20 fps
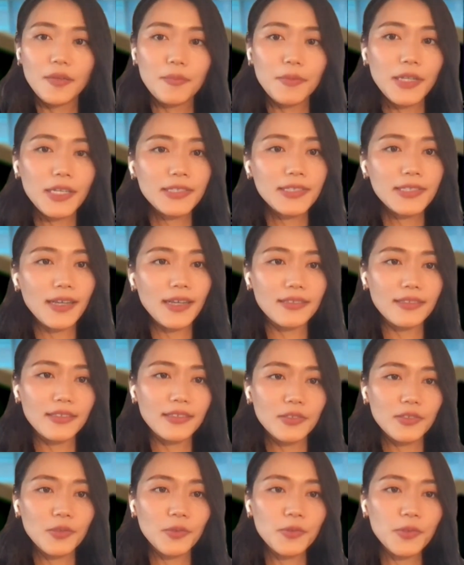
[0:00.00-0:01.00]
皆さん、
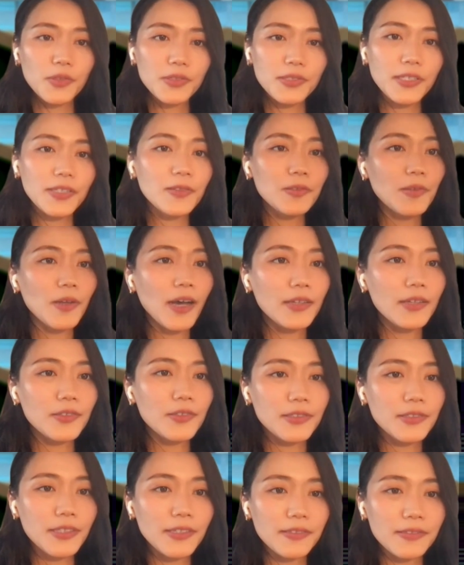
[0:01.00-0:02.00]
ソフトスキルと
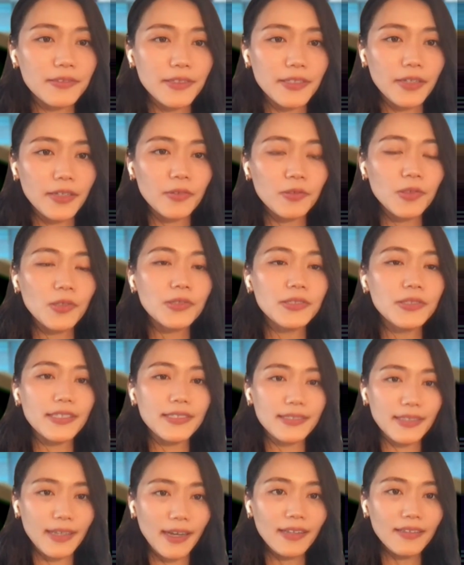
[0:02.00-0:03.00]
ハードスキルってご存知
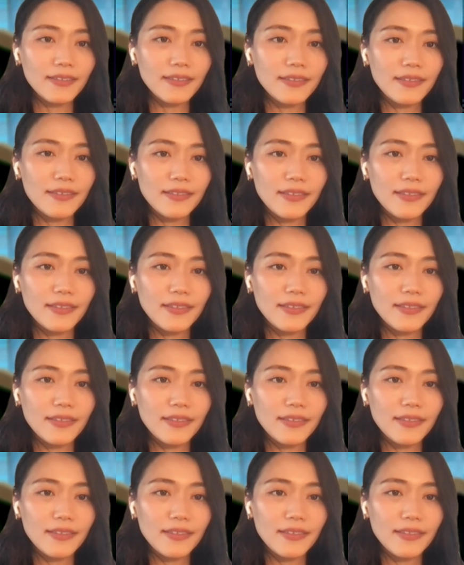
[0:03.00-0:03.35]
ですか？